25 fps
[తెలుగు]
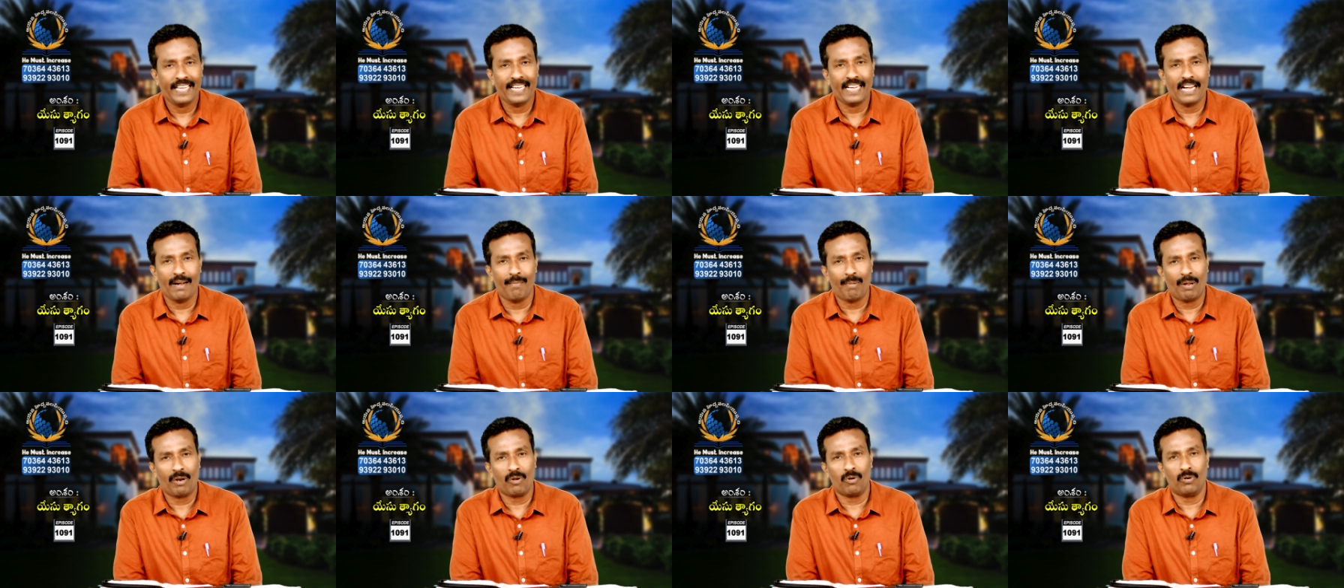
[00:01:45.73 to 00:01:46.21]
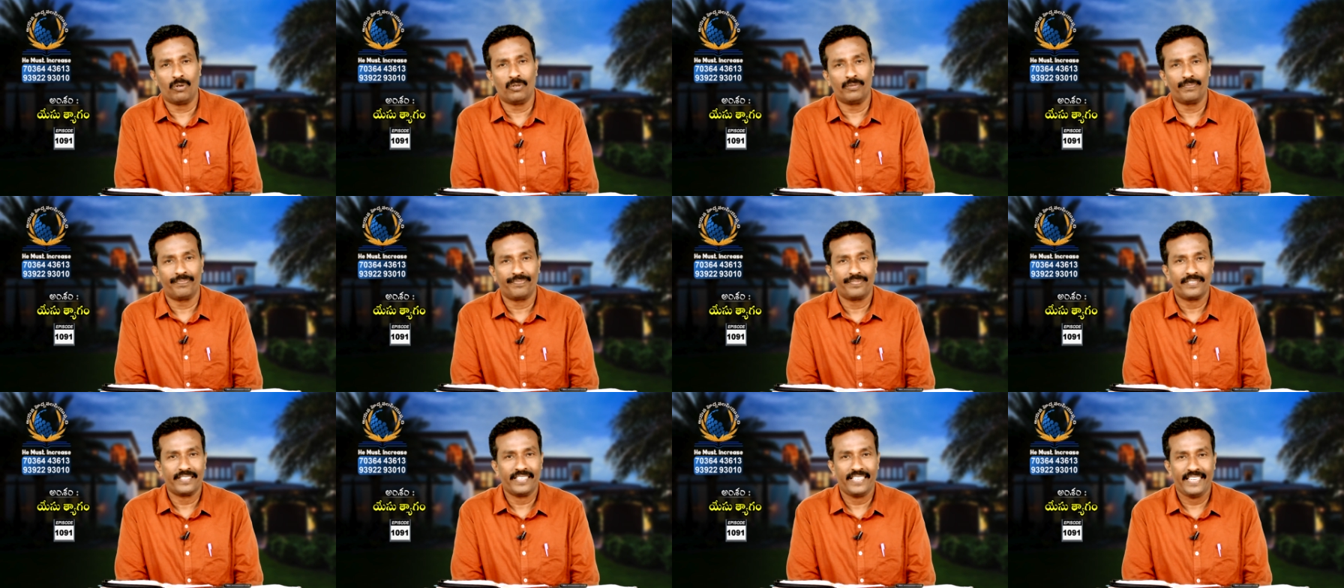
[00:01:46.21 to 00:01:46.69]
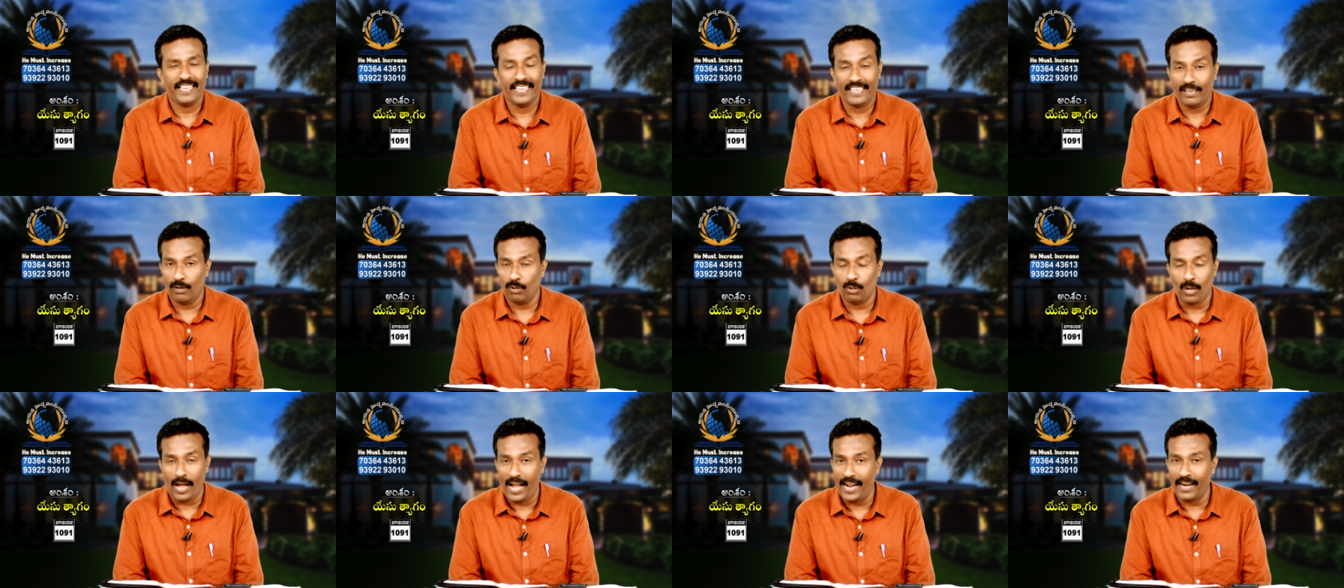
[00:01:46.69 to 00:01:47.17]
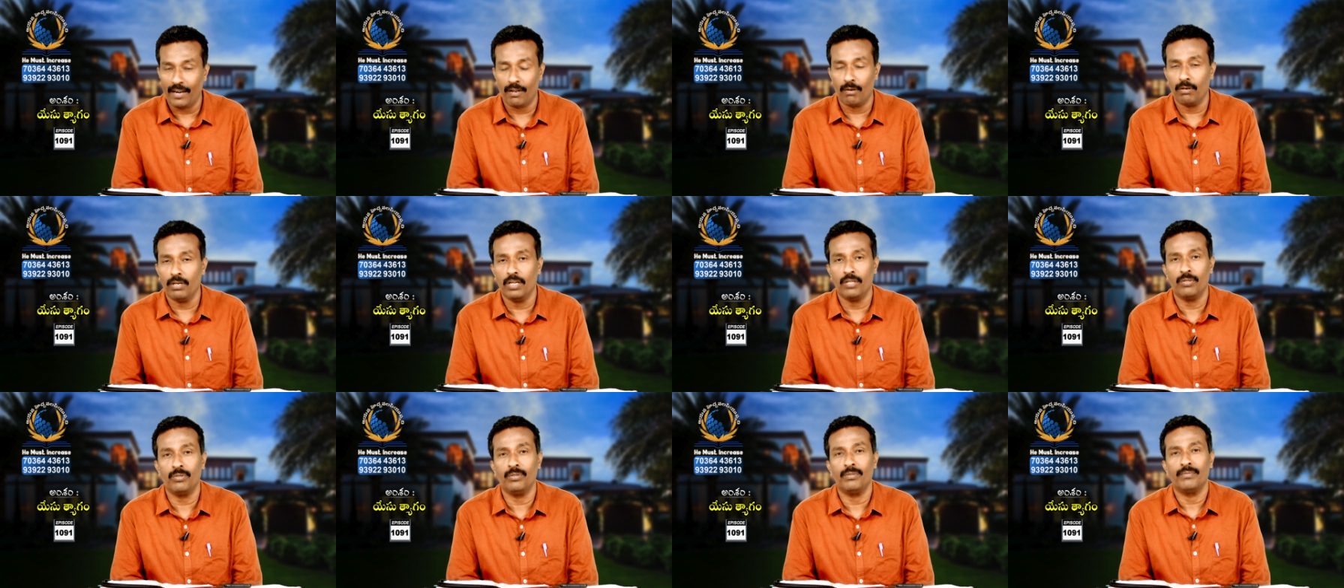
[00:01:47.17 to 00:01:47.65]
ఇంకా మనం ఇక్కడితో
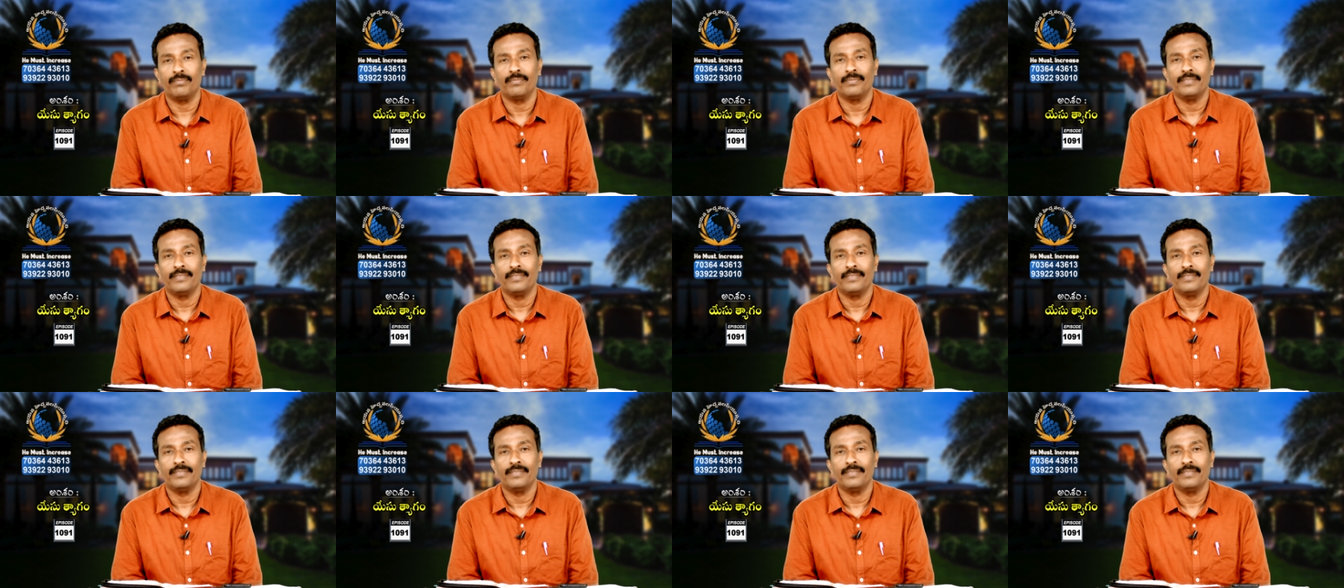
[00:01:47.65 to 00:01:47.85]
ఆగడం లేదు